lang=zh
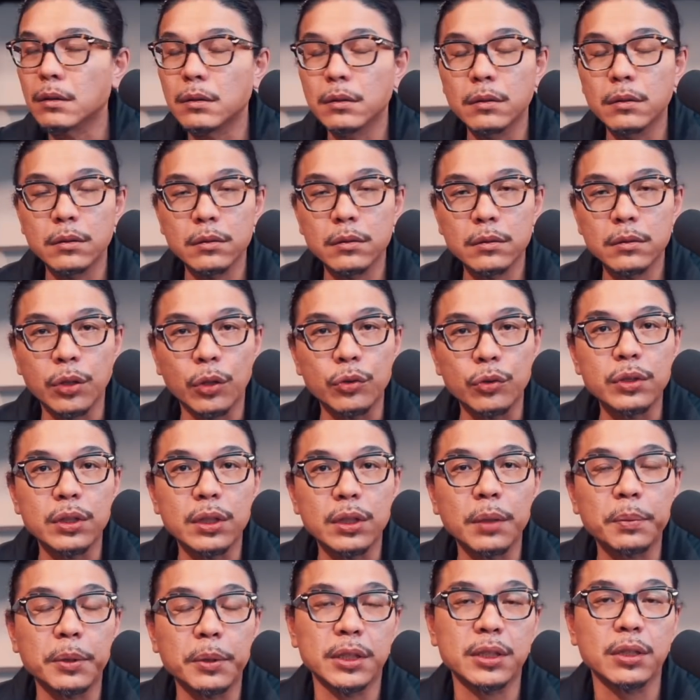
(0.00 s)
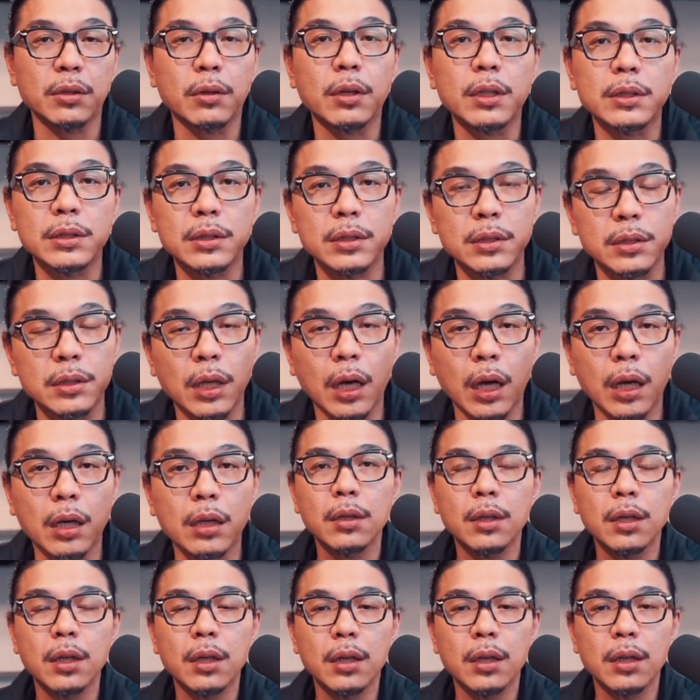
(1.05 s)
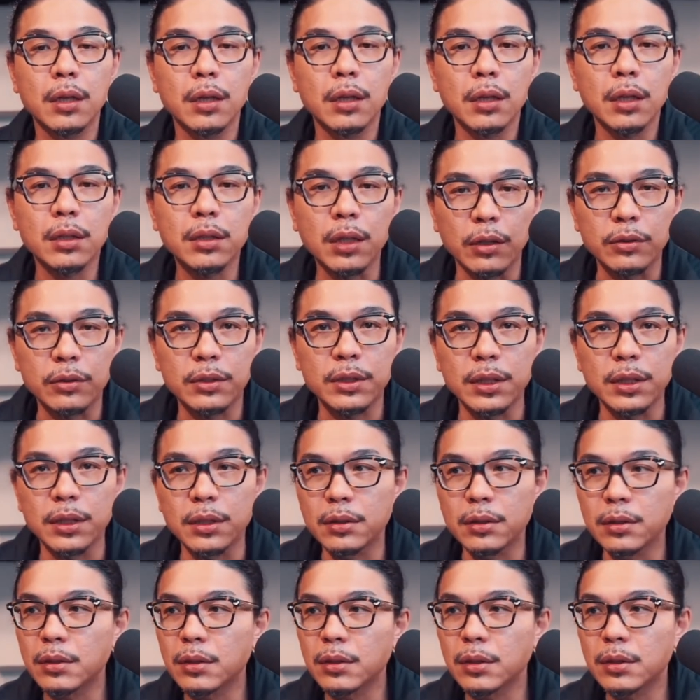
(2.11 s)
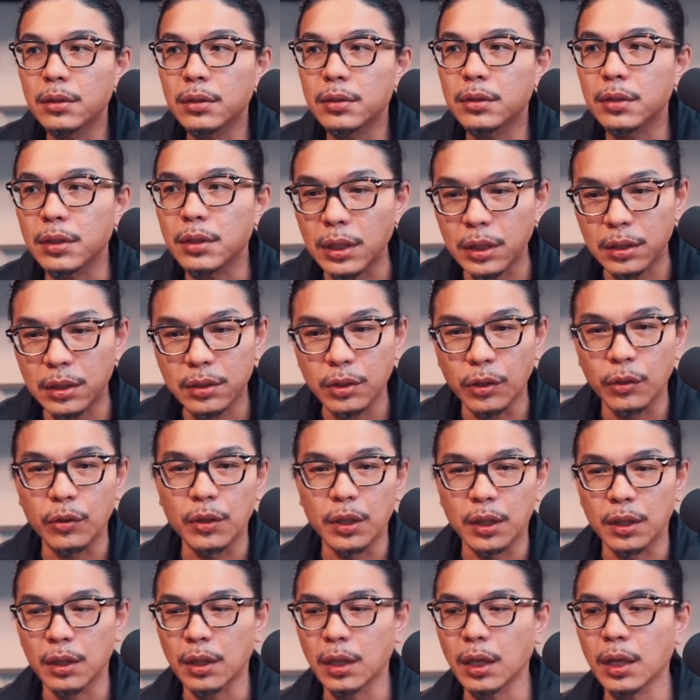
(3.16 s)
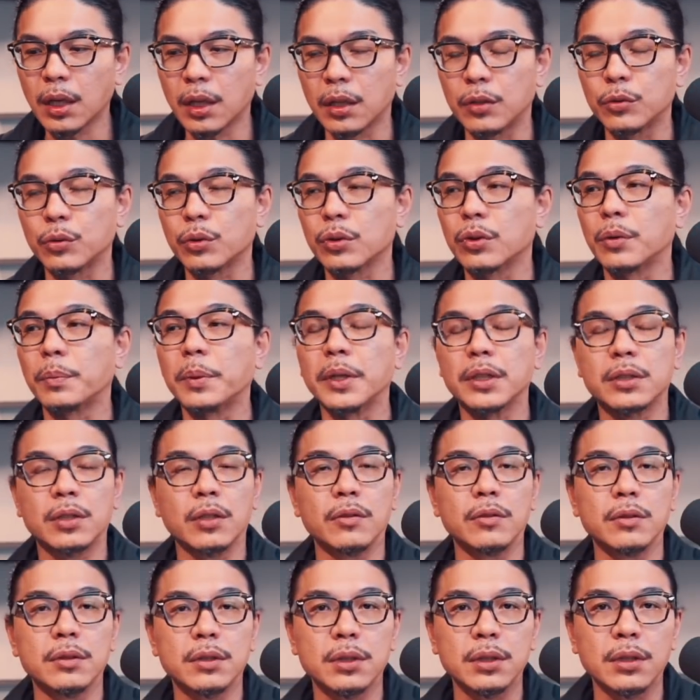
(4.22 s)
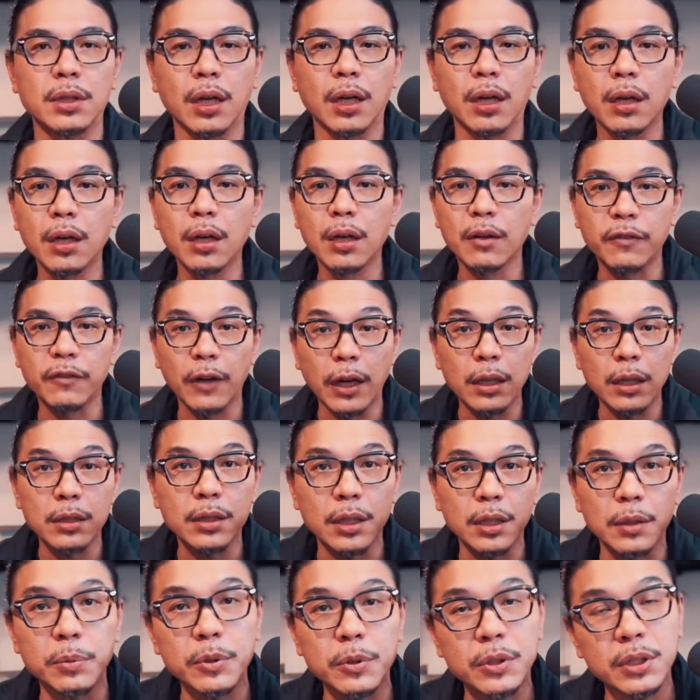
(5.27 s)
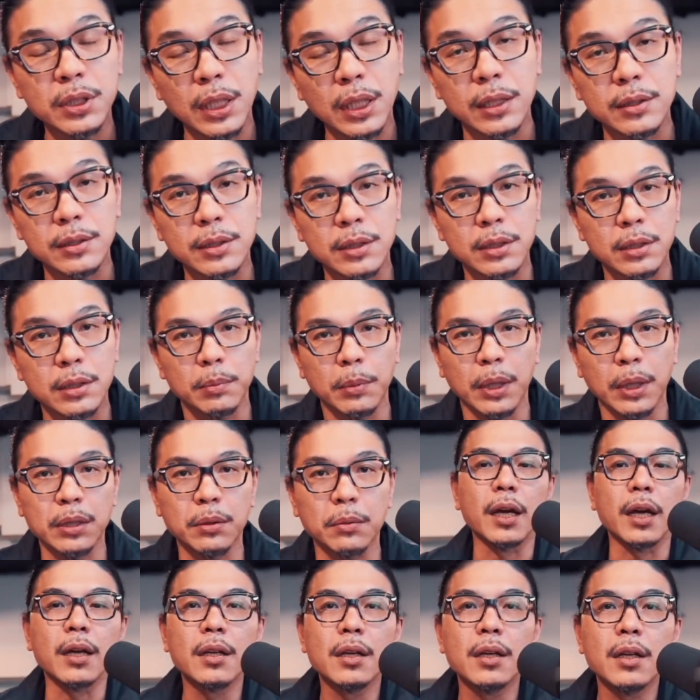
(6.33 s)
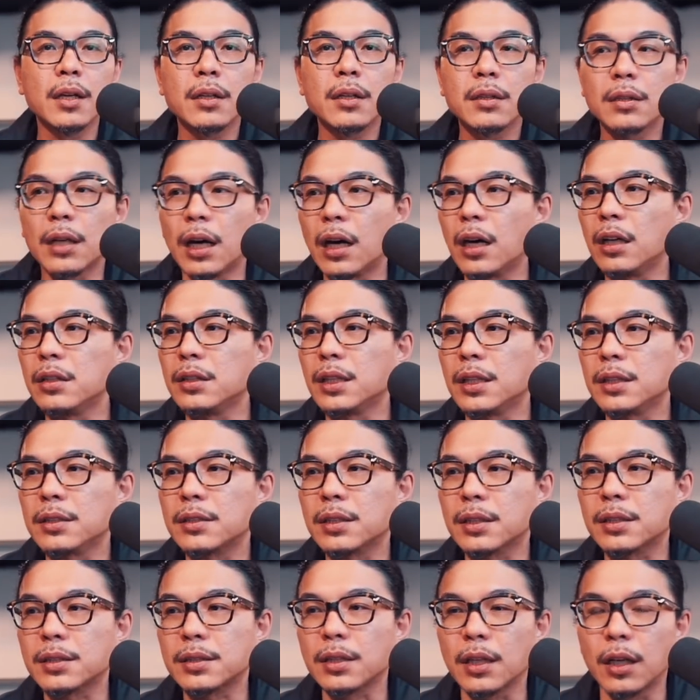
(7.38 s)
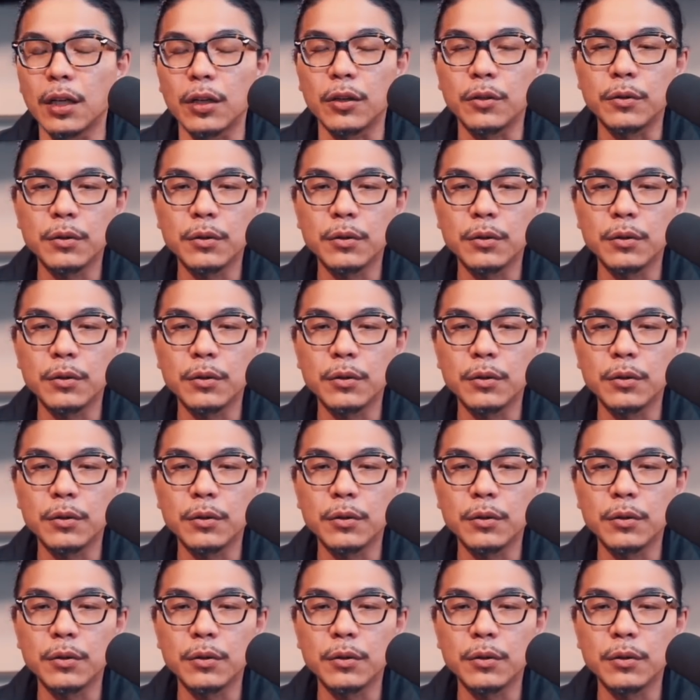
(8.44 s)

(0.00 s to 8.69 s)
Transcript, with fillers: 虫子特别喜欢吃它，那导致你种了，哎，很多都被虫子吃掉，反而得不偿失嘛，对不对？然后呢，这个时候，